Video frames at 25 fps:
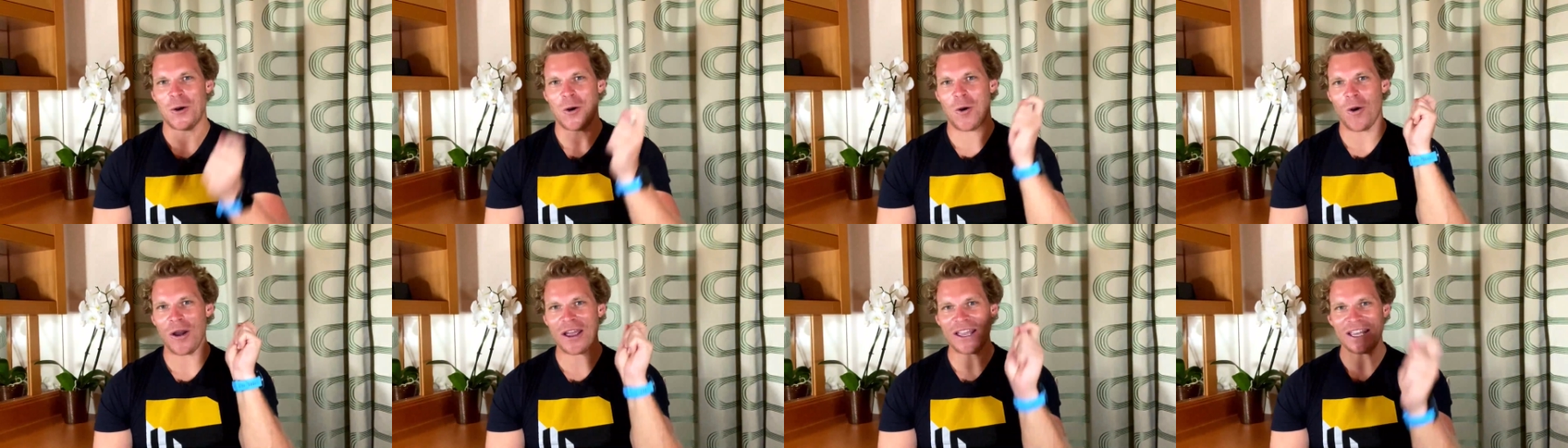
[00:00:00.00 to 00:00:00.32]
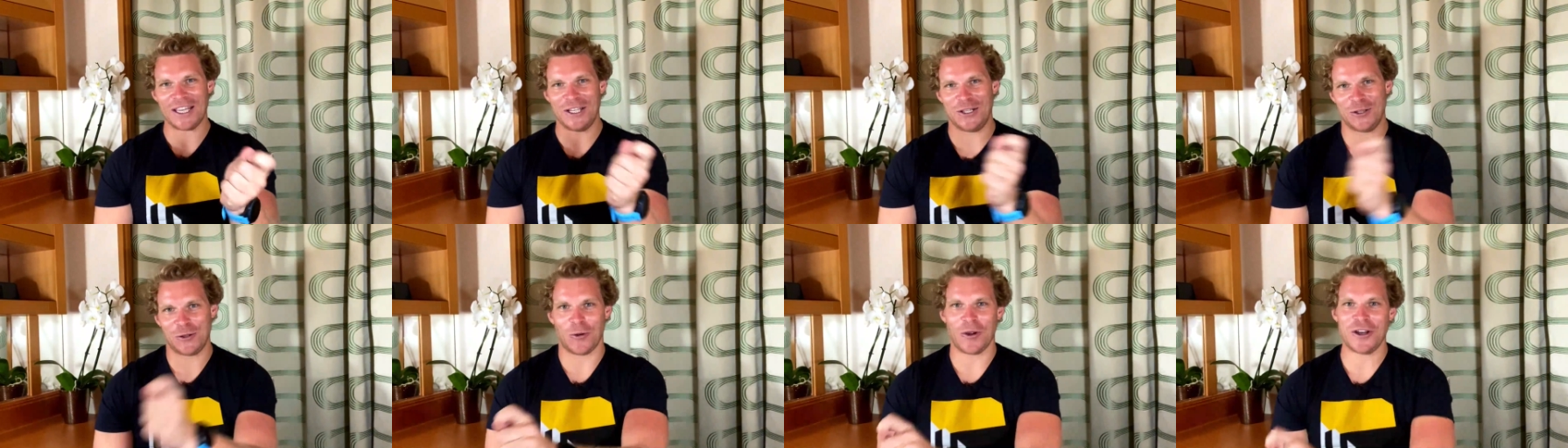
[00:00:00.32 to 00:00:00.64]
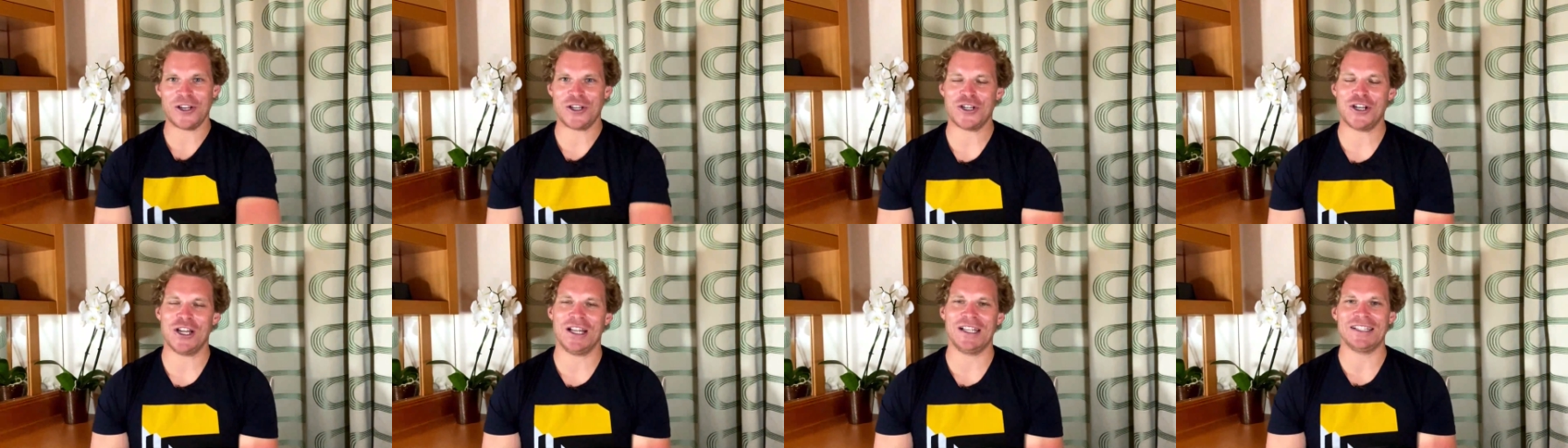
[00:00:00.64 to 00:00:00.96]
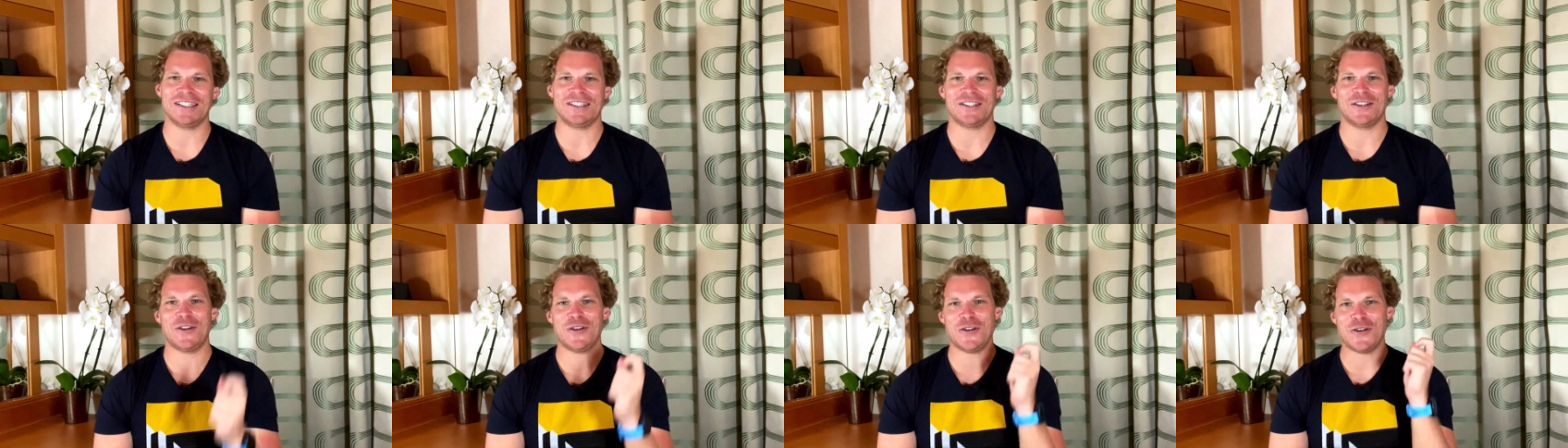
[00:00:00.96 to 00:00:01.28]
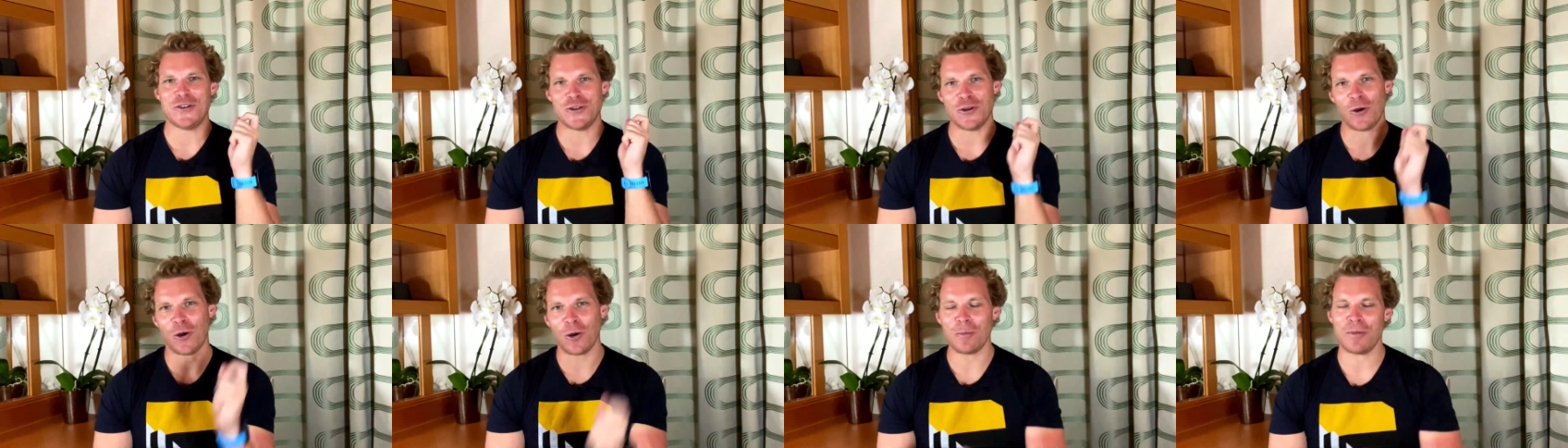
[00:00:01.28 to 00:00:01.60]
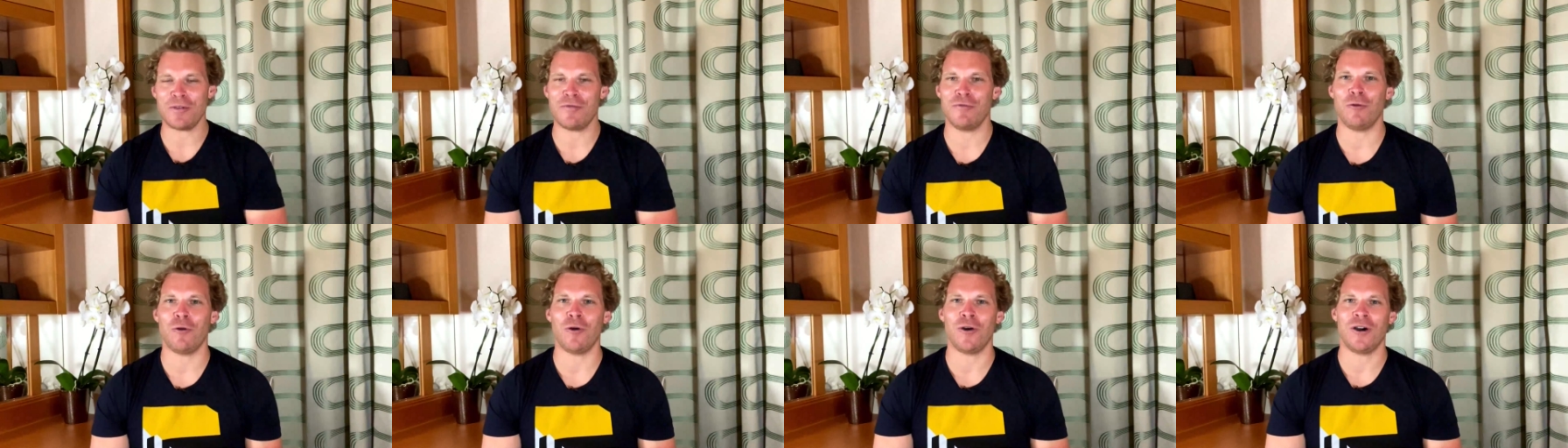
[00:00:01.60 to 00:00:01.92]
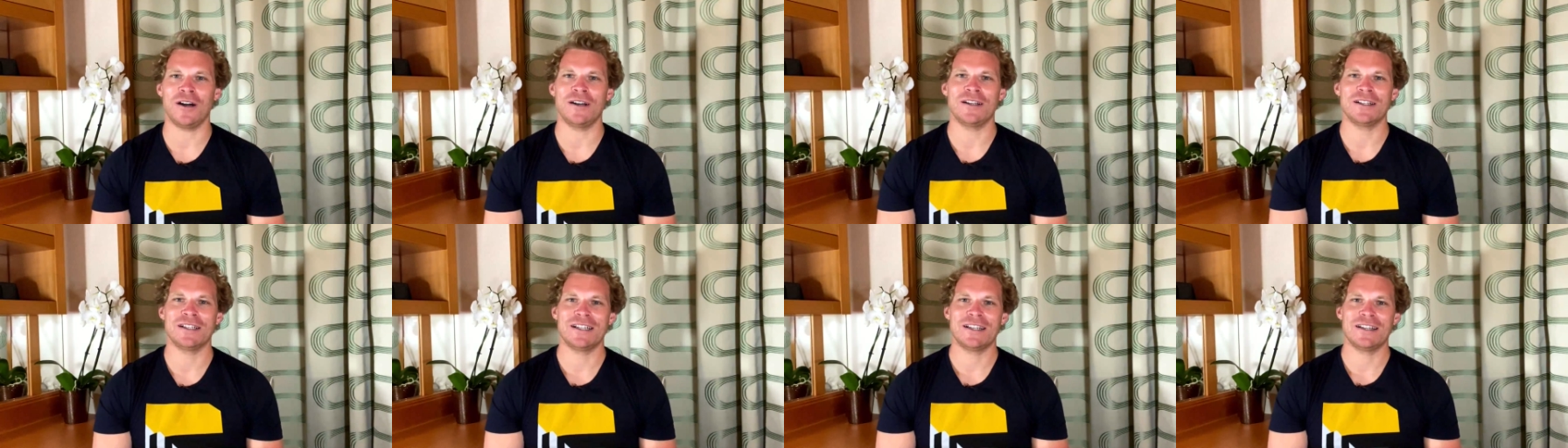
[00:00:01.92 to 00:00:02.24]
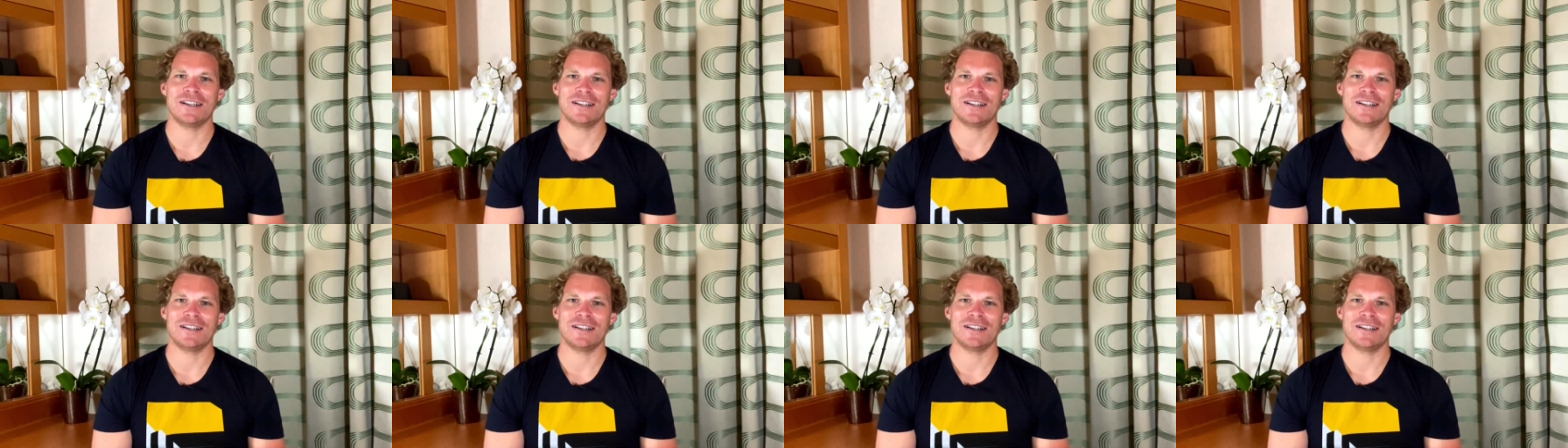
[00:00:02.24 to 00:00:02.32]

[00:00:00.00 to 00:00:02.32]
euch in Deutschland noch bevor.